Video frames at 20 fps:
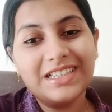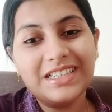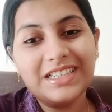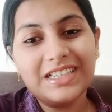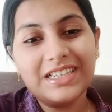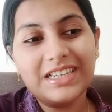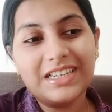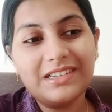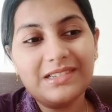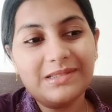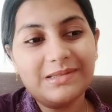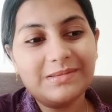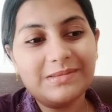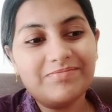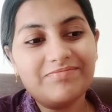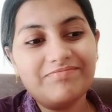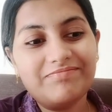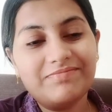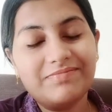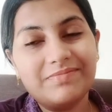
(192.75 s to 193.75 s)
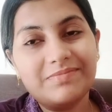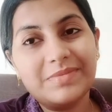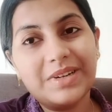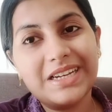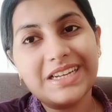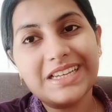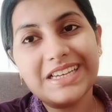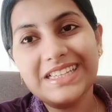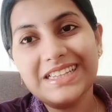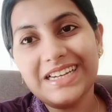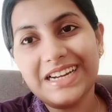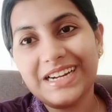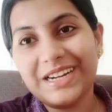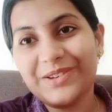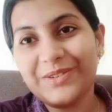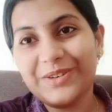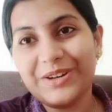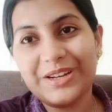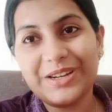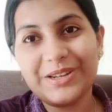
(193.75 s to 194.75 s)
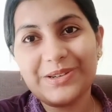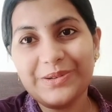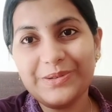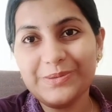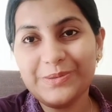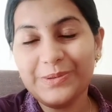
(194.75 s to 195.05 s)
ఇంకా మనకి థర్టీ వరకు